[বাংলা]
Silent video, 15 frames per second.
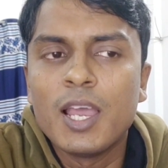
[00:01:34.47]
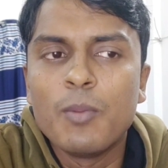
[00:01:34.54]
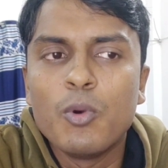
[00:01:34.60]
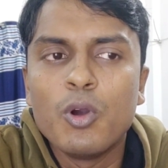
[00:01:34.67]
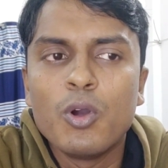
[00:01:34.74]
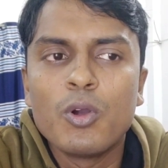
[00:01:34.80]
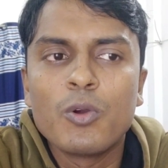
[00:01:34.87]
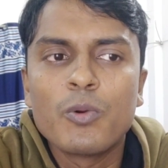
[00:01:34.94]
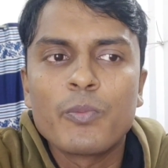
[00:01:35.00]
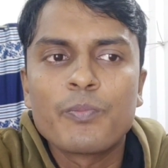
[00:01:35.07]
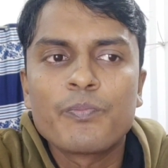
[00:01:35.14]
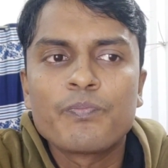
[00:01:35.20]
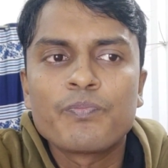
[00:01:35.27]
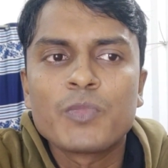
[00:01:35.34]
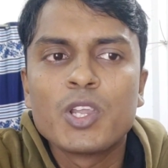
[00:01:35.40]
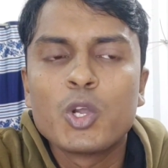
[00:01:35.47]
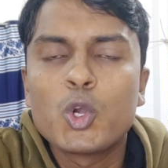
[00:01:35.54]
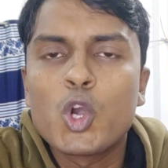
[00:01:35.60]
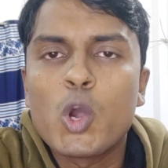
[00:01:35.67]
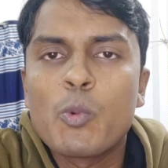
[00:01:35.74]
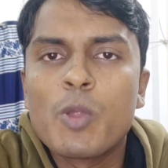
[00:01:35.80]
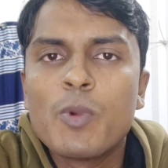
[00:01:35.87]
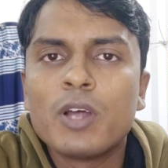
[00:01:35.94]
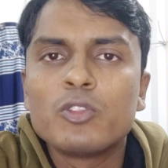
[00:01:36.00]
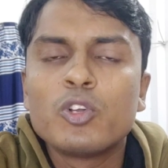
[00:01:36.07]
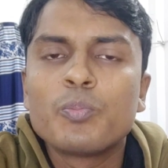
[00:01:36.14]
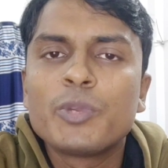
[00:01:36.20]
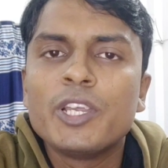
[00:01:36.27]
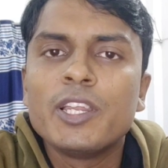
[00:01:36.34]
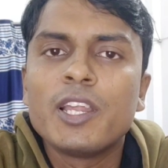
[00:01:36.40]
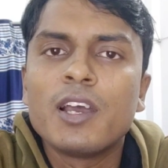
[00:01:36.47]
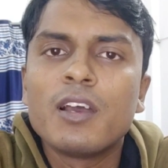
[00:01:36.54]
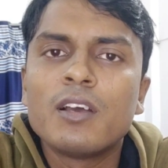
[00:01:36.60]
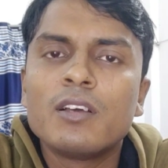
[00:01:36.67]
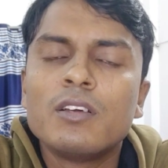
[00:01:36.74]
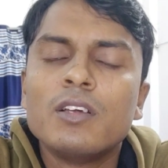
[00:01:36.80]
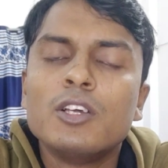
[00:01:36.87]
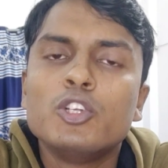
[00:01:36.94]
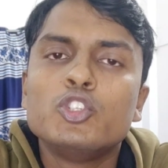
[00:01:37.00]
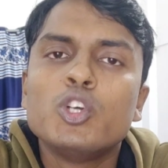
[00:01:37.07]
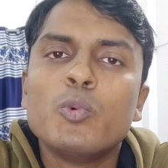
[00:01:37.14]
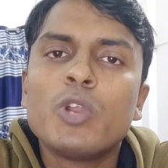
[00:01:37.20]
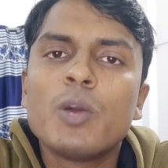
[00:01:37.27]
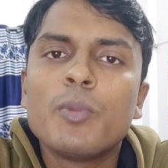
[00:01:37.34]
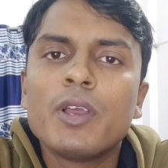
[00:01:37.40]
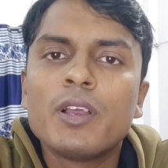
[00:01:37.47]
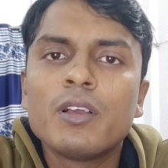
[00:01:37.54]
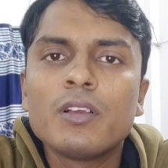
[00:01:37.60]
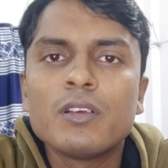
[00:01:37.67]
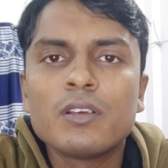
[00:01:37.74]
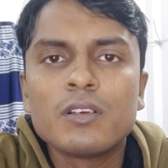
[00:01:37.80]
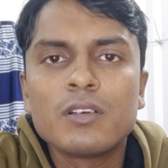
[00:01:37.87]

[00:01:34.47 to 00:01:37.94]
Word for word: এবং কমি বান্ধব কিনা যমুনা ব্যাংক